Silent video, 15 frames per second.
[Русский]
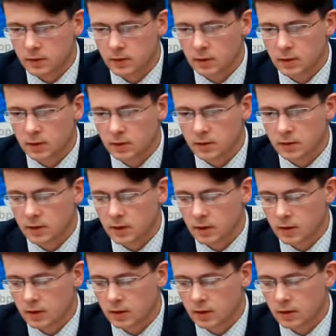э, со
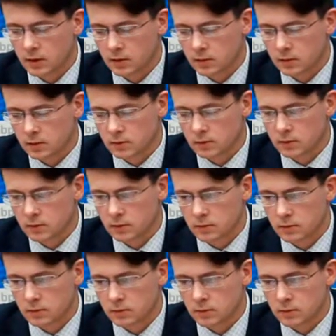стороны
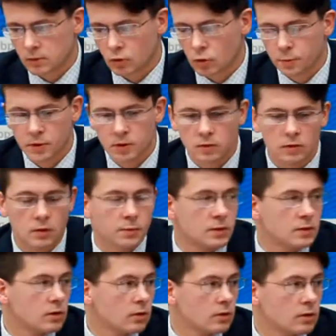общества
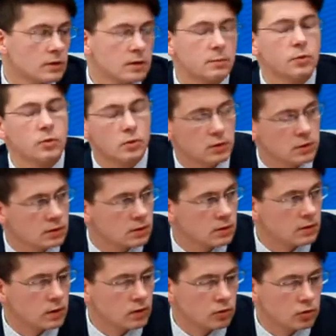определенный запрос
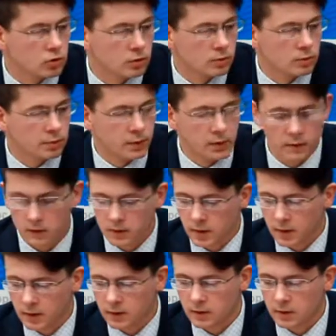на то, чтобы появились
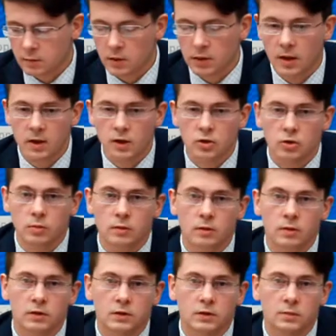какие-то изменения,
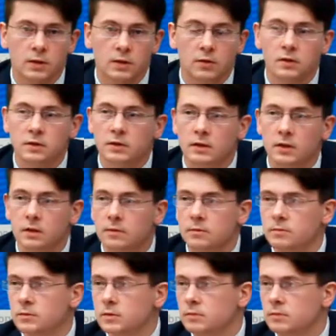чтобы возобновилось или